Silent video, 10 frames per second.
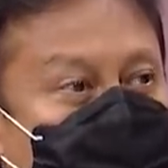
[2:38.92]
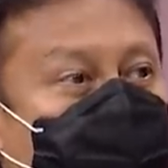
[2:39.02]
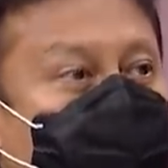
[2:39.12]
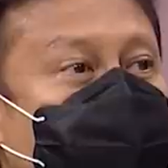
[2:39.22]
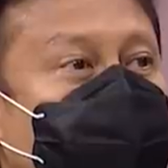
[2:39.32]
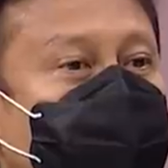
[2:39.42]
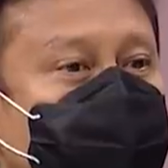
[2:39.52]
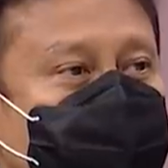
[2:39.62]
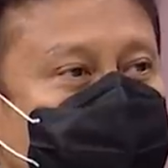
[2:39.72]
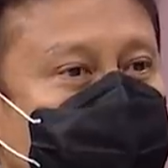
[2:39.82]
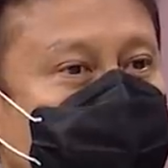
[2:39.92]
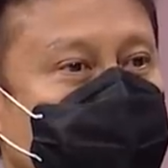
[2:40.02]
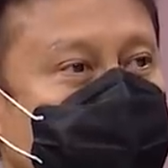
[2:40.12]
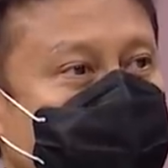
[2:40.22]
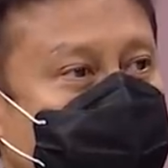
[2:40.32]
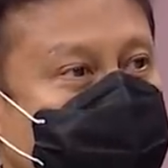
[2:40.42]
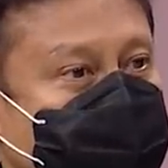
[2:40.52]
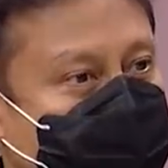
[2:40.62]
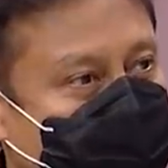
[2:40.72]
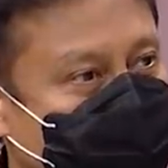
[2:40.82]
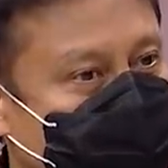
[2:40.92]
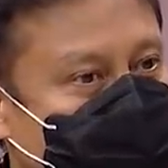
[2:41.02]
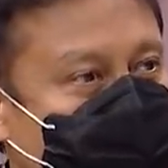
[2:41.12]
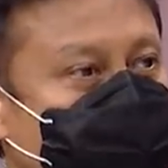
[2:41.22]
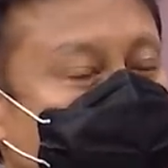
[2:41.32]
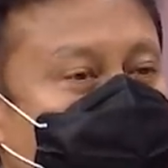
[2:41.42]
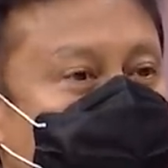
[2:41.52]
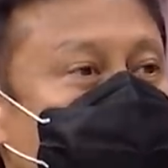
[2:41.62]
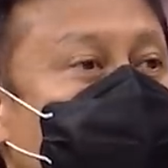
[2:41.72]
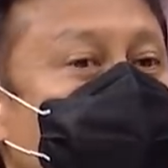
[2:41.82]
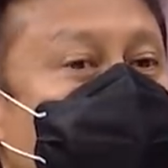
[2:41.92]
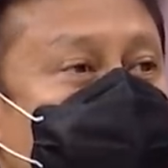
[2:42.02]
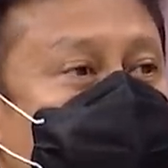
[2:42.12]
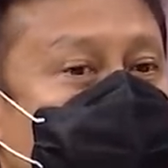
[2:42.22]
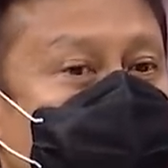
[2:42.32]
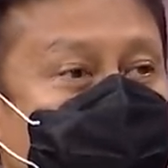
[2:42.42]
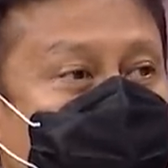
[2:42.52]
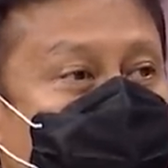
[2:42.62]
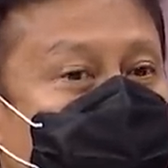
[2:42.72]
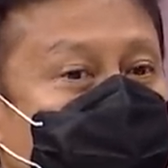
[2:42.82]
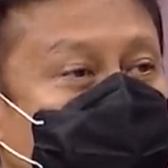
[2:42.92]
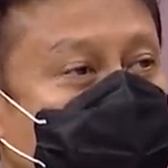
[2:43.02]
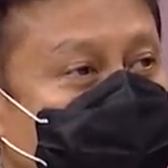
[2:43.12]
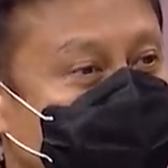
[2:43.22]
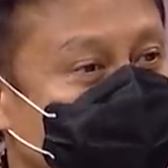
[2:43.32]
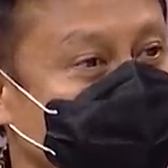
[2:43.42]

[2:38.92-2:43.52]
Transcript: tapi harus gerakan seluruh rakyat Indonesia. Dan untuk